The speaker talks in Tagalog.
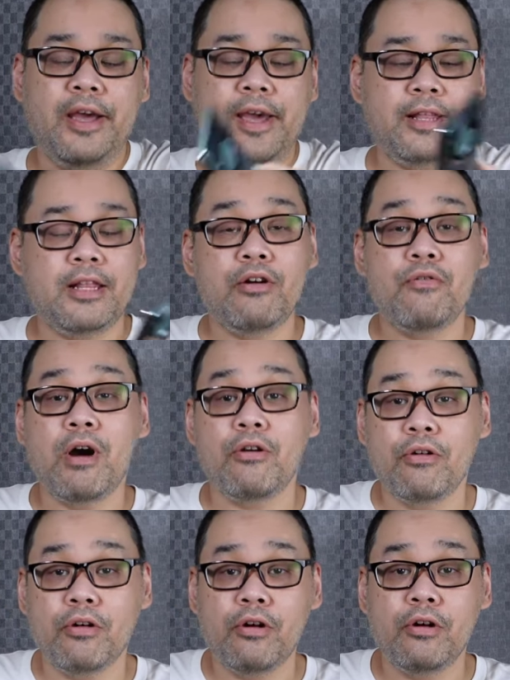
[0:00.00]
And nakuha
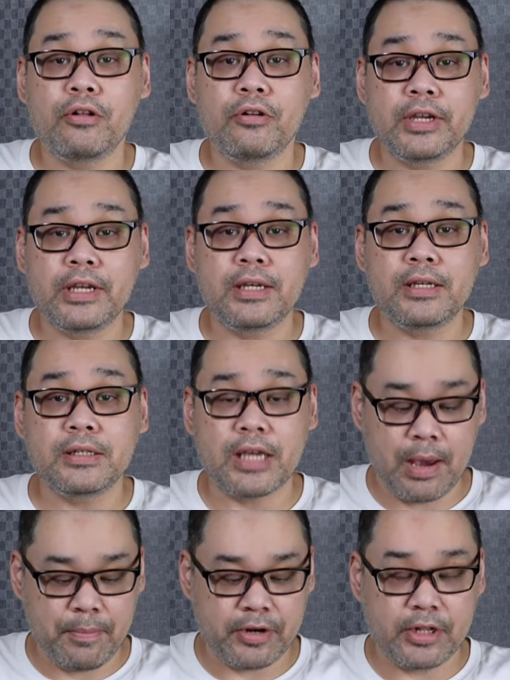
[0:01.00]
kong color is
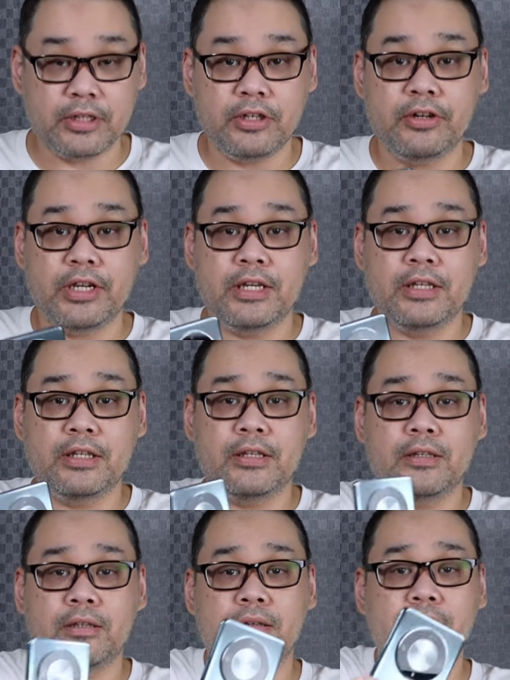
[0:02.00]
emerald green.
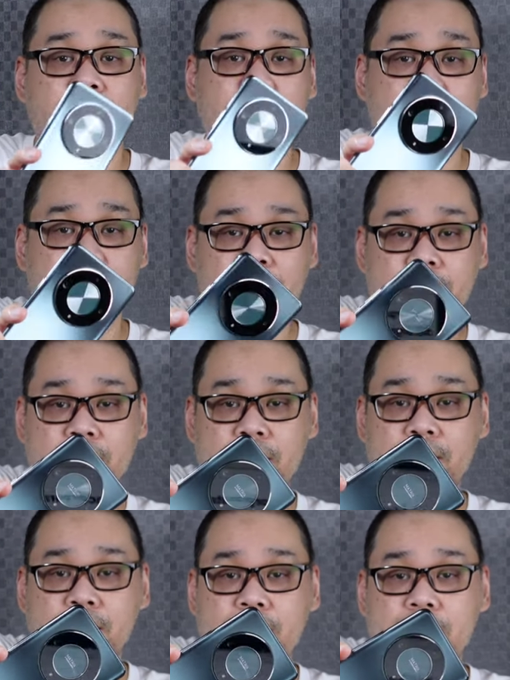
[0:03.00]

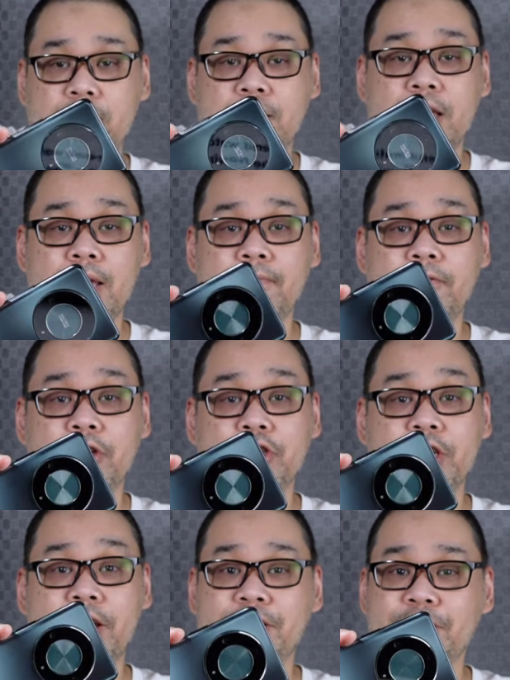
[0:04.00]
In time
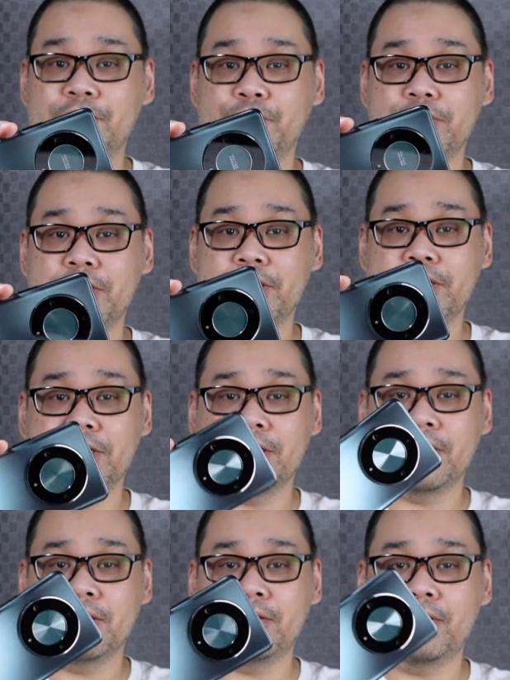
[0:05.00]
for Chinese New Year.
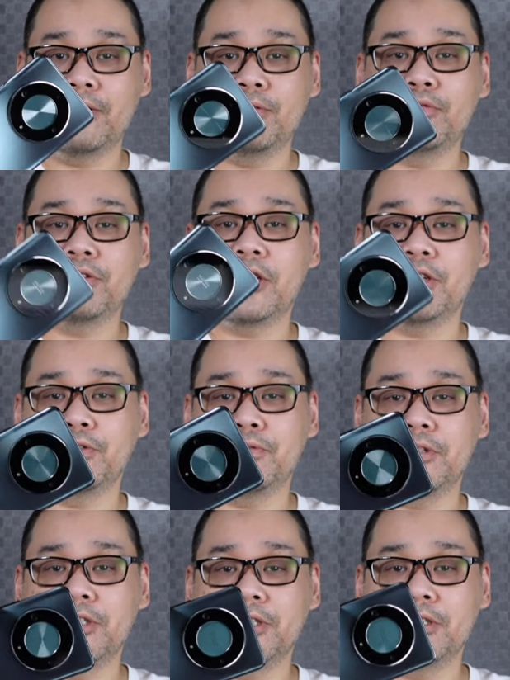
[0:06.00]
Lunar
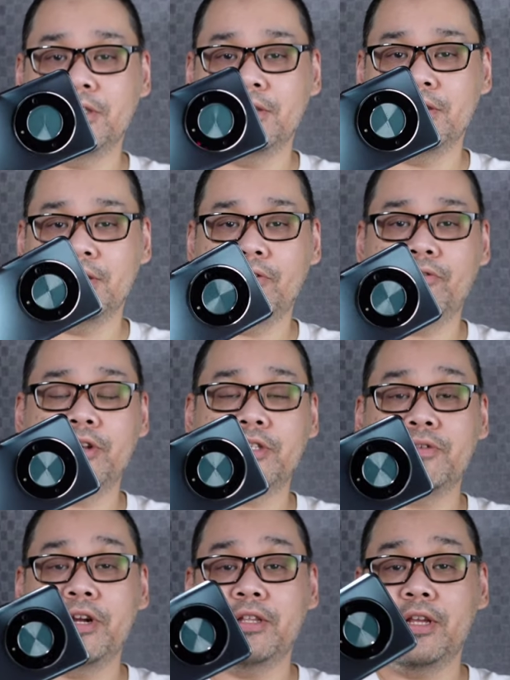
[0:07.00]
New Year.
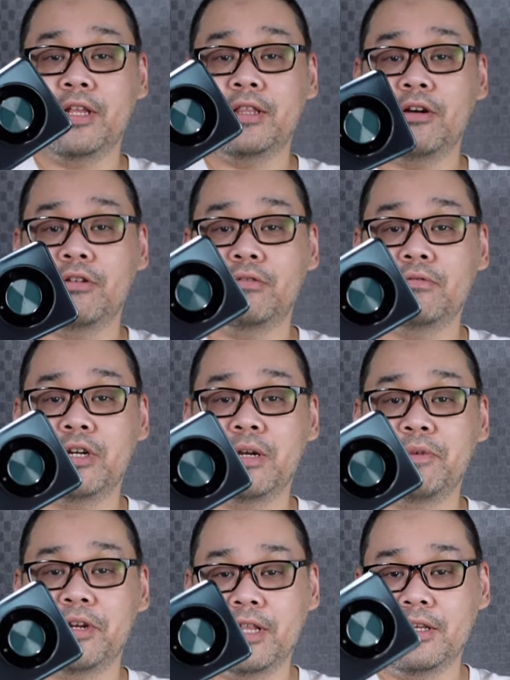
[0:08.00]
Swerte rin daw yung
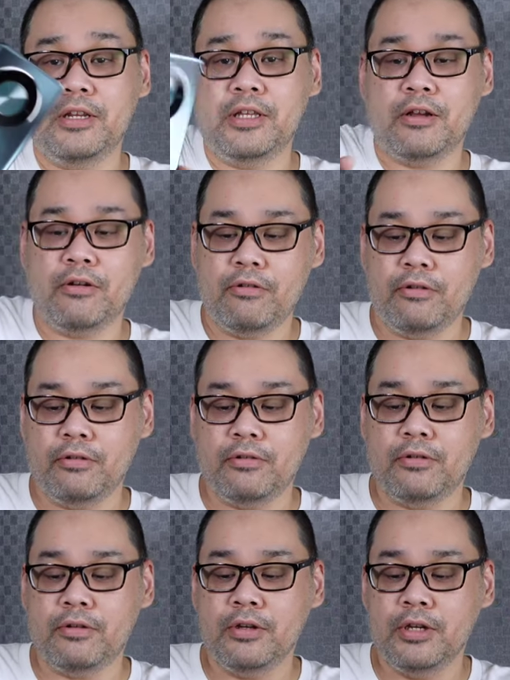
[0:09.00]
emerald green na
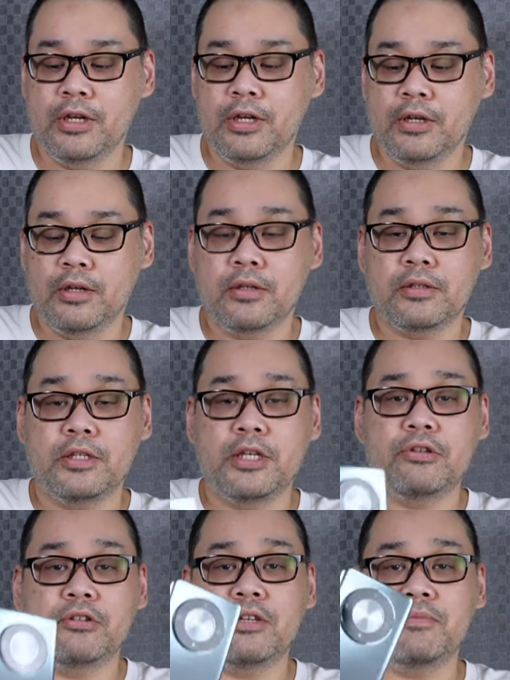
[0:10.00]
color.
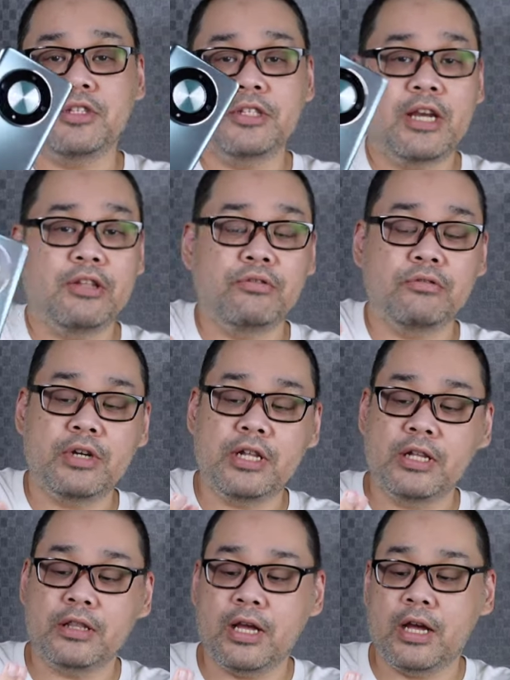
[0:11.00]
Dito hindi masyadong
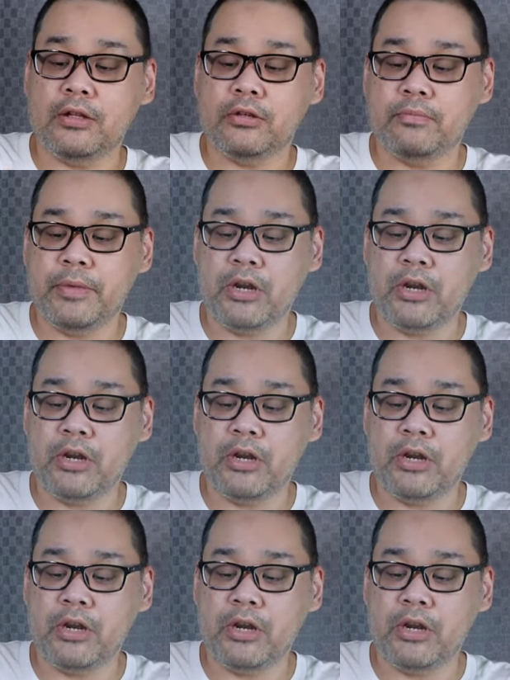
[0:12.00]
halata, no?